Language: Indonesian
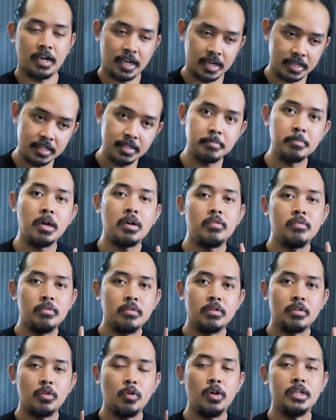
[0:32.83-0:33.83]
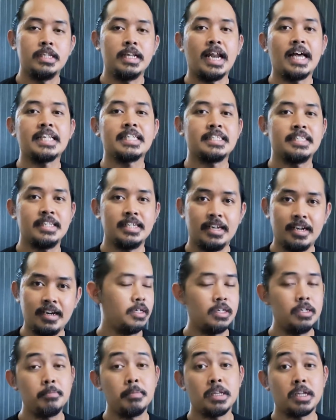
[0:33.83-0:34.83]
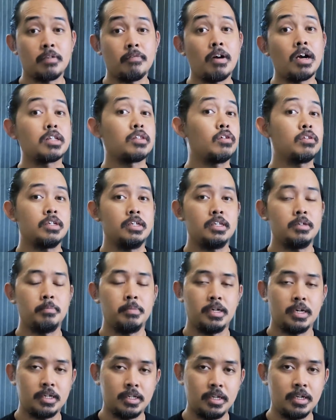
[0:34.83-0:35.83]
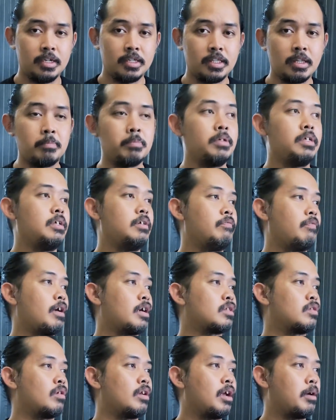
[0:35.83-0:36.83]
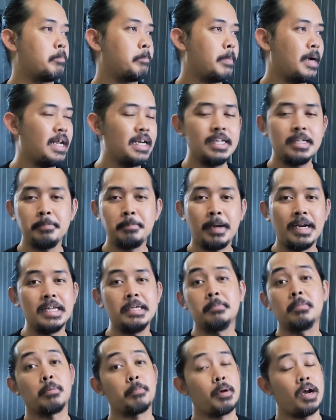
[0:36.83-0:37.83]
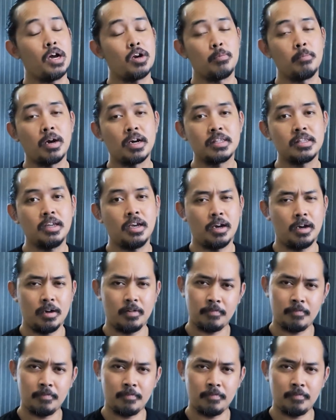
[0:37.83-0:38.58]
nah ini baru gue jelasin ini banyak faktor sih sebenarnya tapi faktor yang paling paling berpengaruh banget ya